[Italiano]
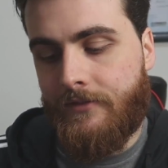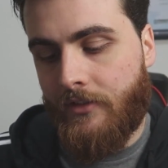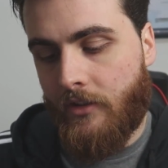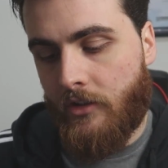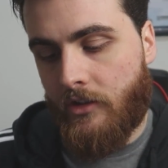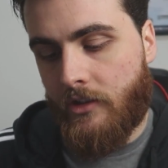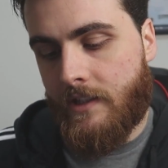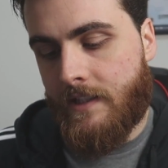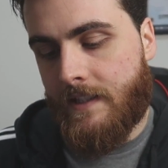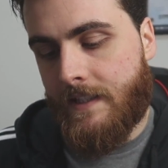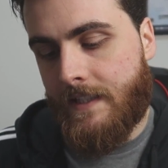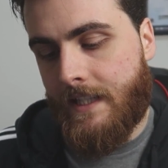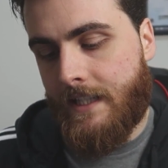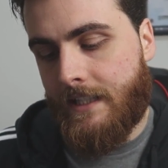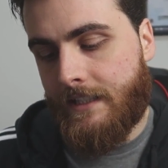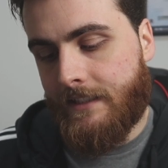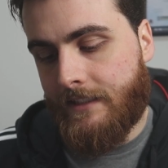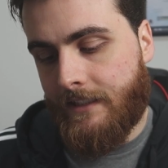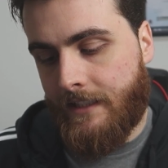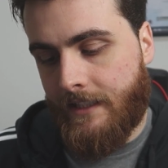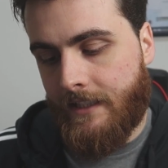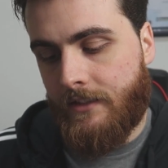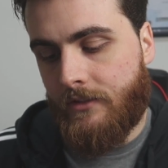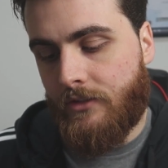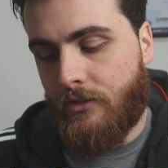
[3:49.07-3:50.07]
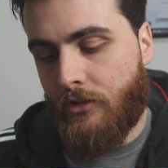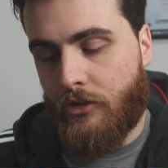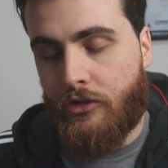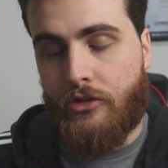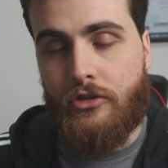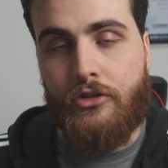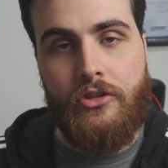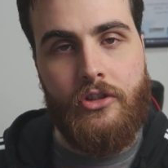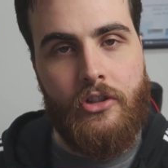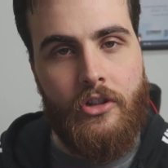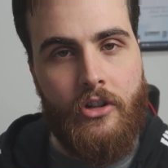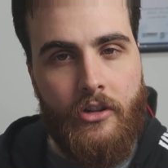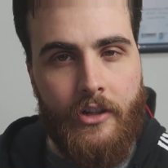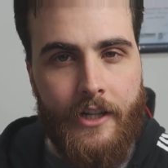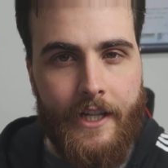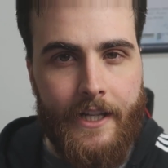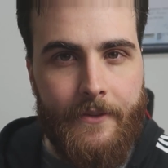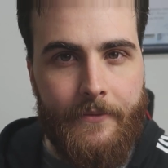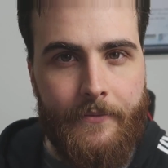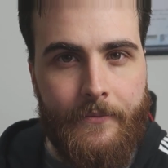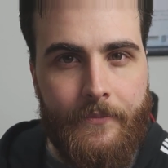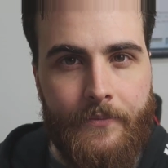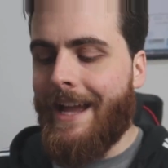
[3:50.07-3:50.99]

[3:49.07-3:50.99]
forza di torsione.